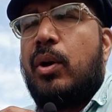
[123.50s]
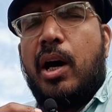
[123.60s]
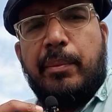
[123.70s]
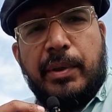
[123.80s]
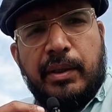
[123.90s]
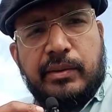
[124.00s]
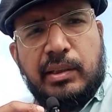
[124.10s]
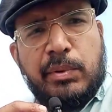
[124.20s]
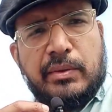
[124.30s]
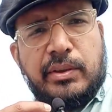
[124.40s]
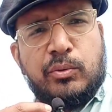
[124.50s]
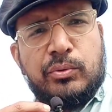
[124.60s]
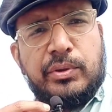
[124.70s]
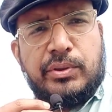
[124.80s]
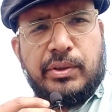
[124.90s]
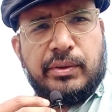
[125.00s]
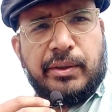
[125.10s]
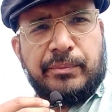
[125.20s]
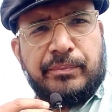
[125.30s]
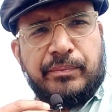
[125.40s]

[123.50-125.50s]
तो आपकी नस्ल में ऐसी कौन सी चीज़ है